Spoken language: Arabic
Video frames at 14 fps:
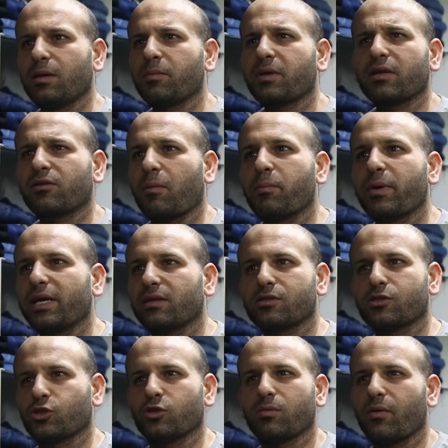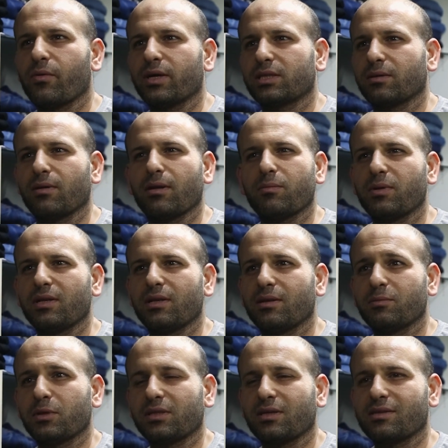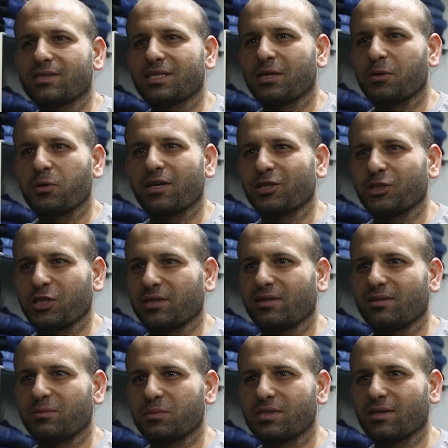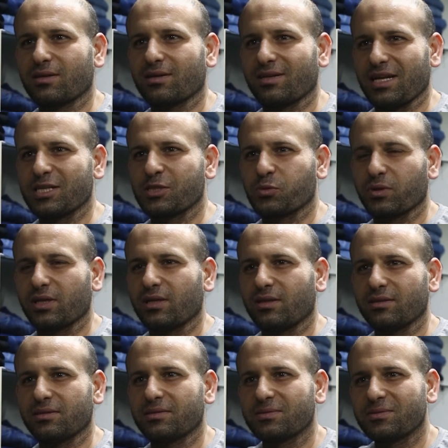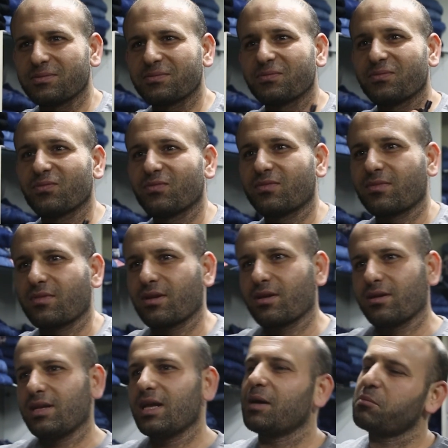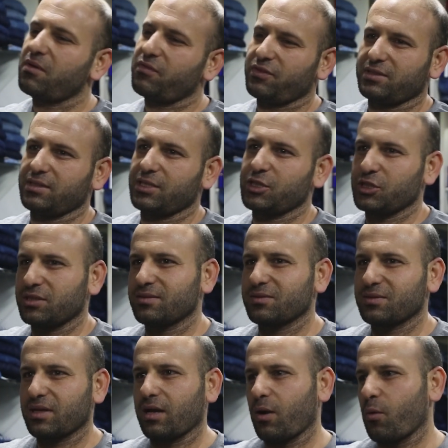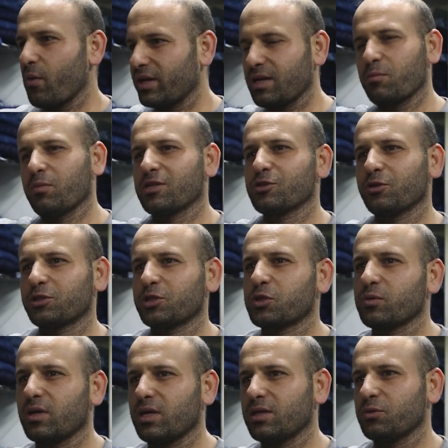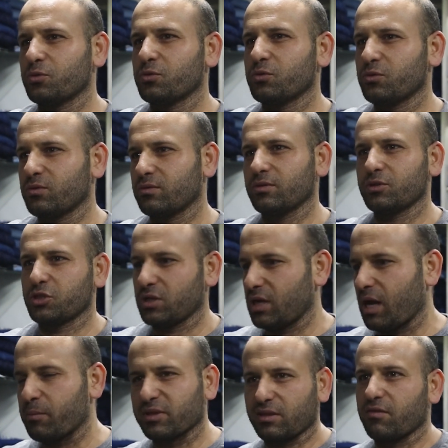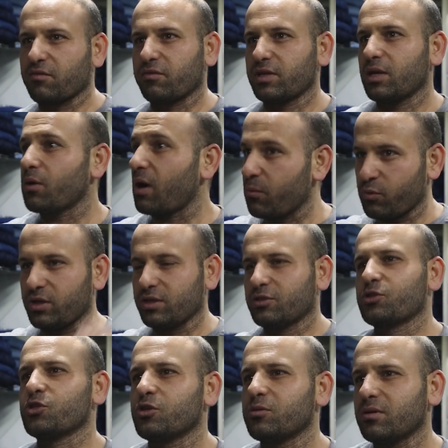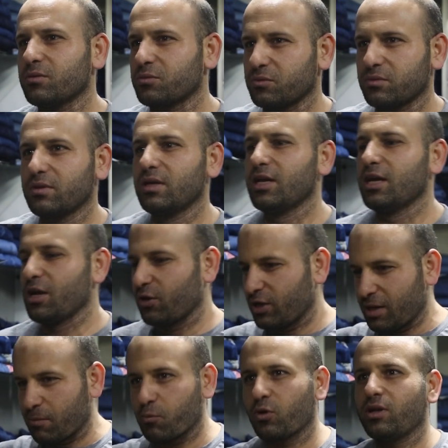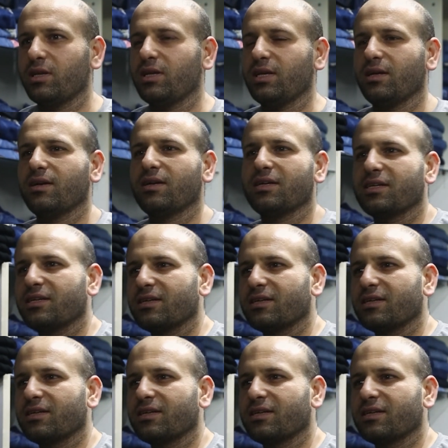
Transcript: يمكن طبينا الصوبة وقتها بقلب المدرسة أو هيك شيء يعني بتذكر أزوي يعني طلع فتيشة لا ما فتيشة قوينا المازوت شوي وجينا عم نطفيها وقاموا عيد الصوبة ولموا اللي